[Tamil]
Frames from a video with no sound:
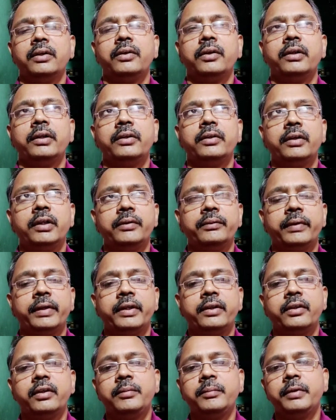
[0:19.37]
டுவெண்ட்டி டுவெண்ட்டி
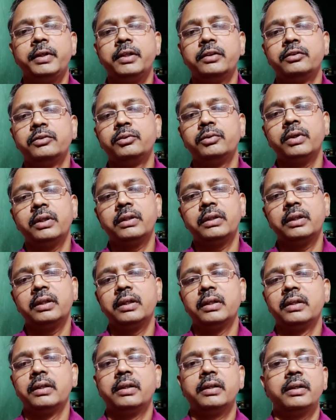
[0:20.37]
ஃபைவ் கிலோமீட்டர்ஸ்
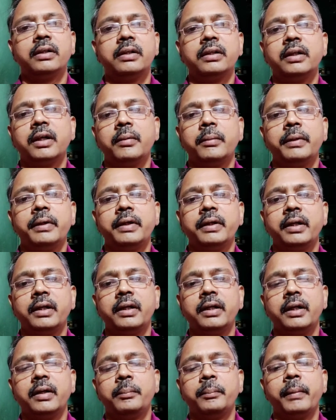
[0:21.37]
தூரத்தில் இருக்குது
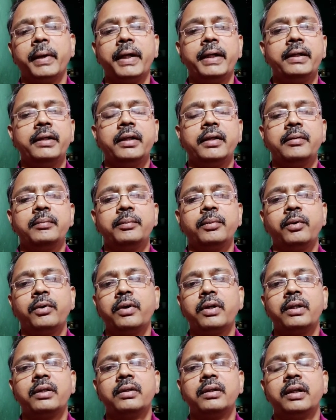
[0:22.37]
அப்படின்னால நான் பைக்கில்
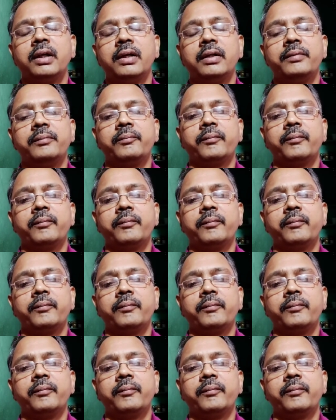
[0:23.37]
போகிறதில்ல